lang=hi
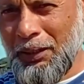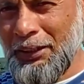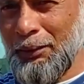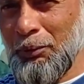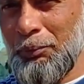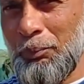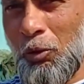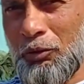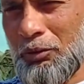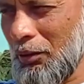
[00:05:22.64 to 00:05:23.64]
पकड़ने में भी
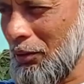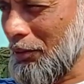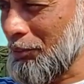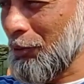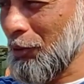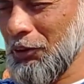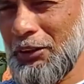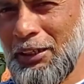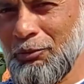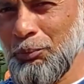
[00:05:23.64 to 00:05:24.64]
बहुत थोड़ी
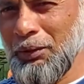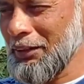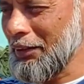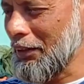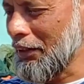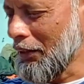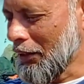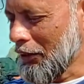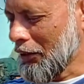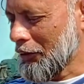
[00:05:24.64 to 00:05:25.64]
सी हेवी भी लग रही है
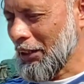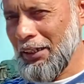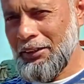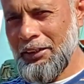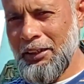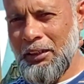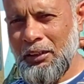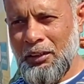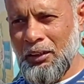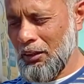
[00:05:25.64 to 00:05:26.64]
शायद ये
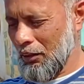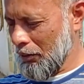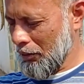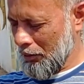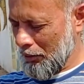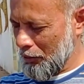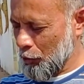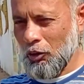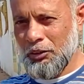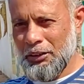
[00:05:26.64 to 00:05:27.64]

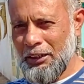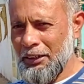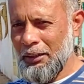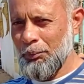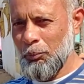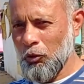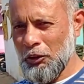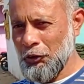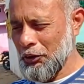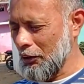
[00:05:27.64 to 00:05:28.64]
स्वास्थ्य के लिए भी बहुत
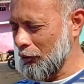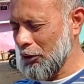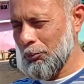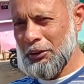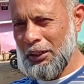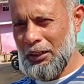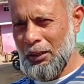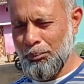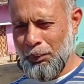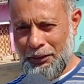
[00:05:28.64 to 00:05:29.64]
अच्छी है क्योंकि इसमें शायद अगर
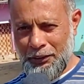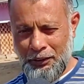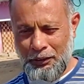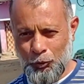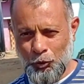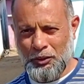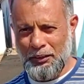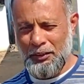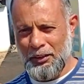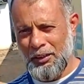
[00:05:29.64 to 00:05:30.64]
हम पानी यूज़
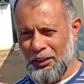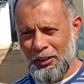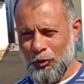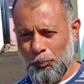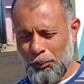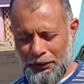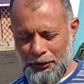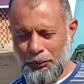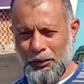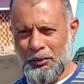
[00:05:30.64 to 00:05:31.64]
करते तो
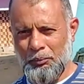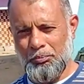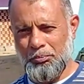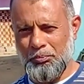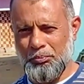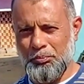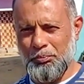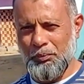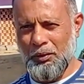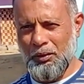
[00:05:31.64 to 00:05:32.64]
पानी भी
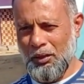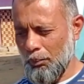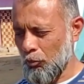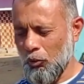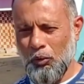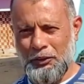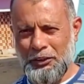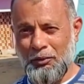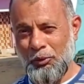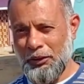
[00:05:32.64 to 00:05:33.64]
आपको
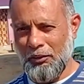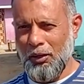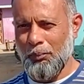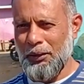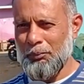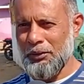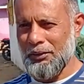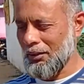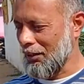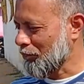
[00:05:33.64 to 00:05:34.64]
अच्छा फिल्टर वाला पानी मिल
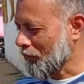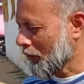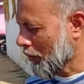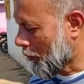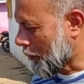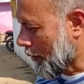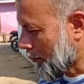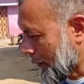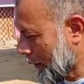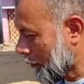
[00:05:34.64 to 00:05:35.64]
सकता है ओके
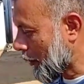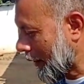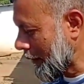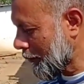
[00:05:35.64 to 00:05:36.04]
बताइए तो लगा